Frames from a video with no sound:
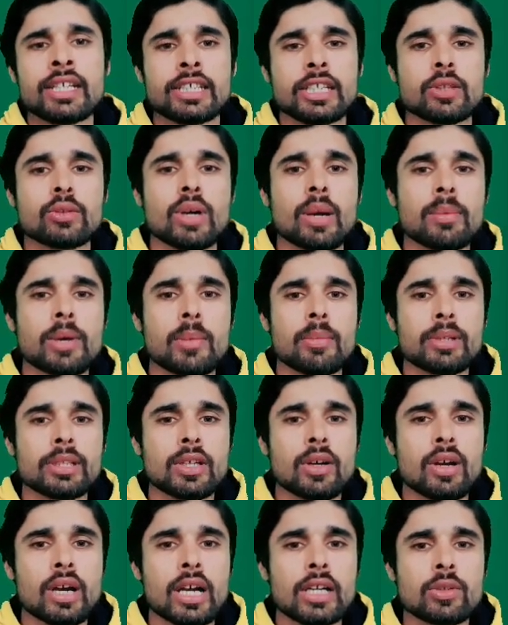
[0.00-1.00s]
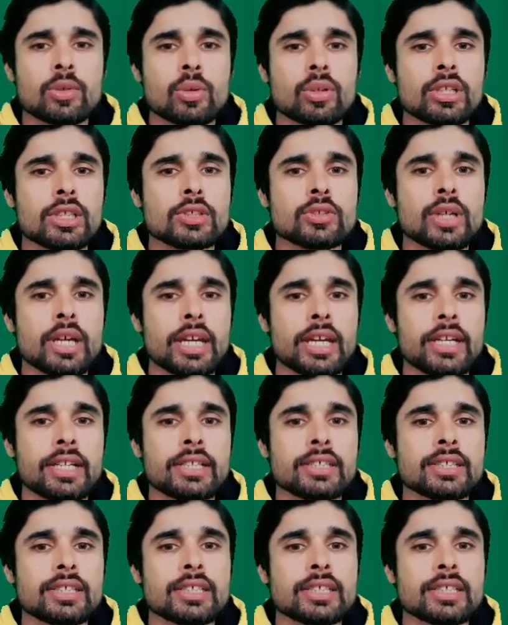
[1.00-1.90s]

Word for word: ये तो आपको पता होगा टोटल जो है 86